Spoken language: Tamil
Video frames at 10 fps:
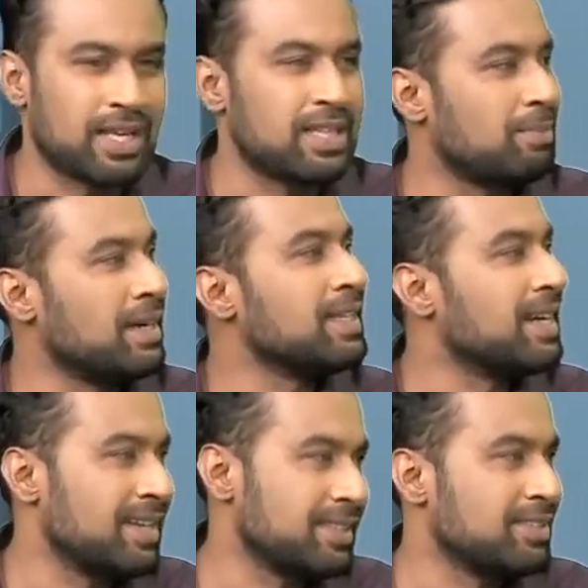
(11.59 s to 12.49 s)
அந்த பாதையை
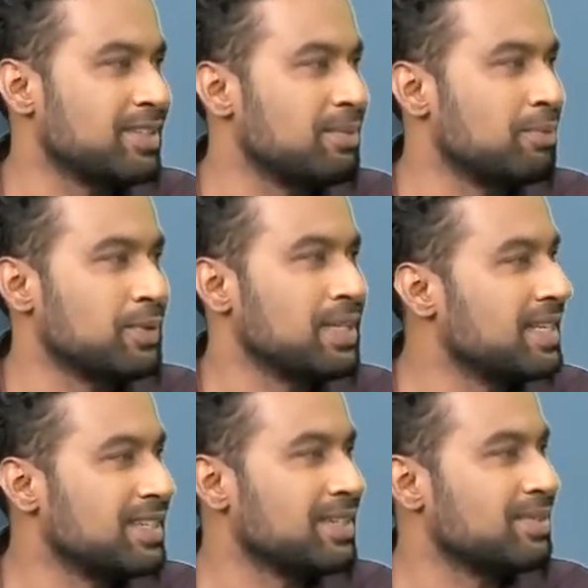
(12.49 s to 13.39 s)
அழைத்து செல்லும்போது
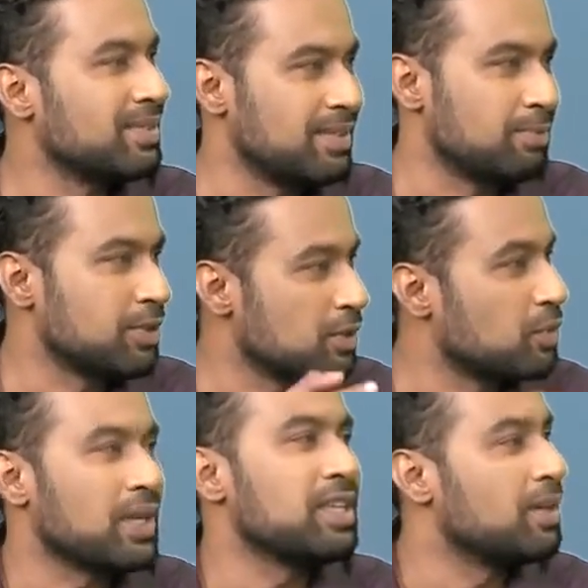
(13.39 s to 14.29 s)
அது டிப்ரெஷன்
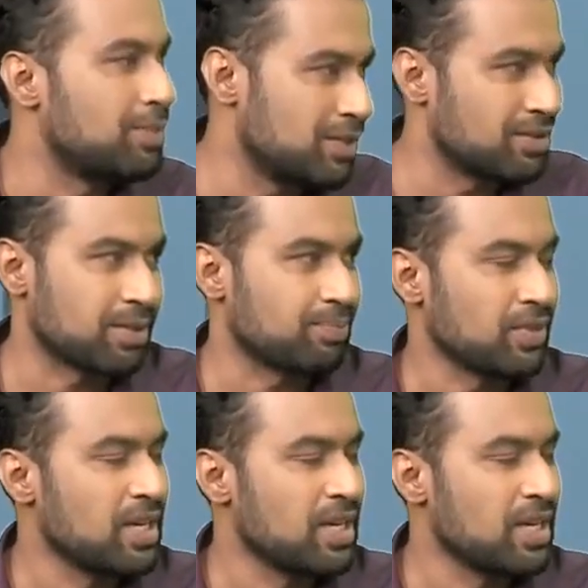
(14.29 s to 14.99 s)
குறையுது அப்படின்றது